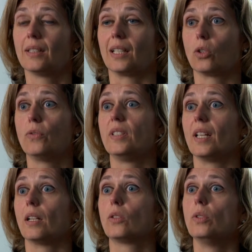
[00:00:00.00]
Dadurch wird
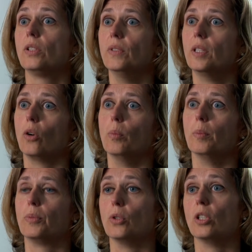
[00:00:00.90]
er natürlich
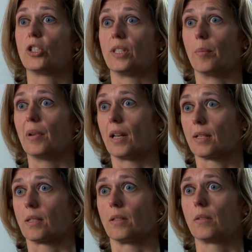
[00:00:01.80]
wiederum psychisch sehr belastet.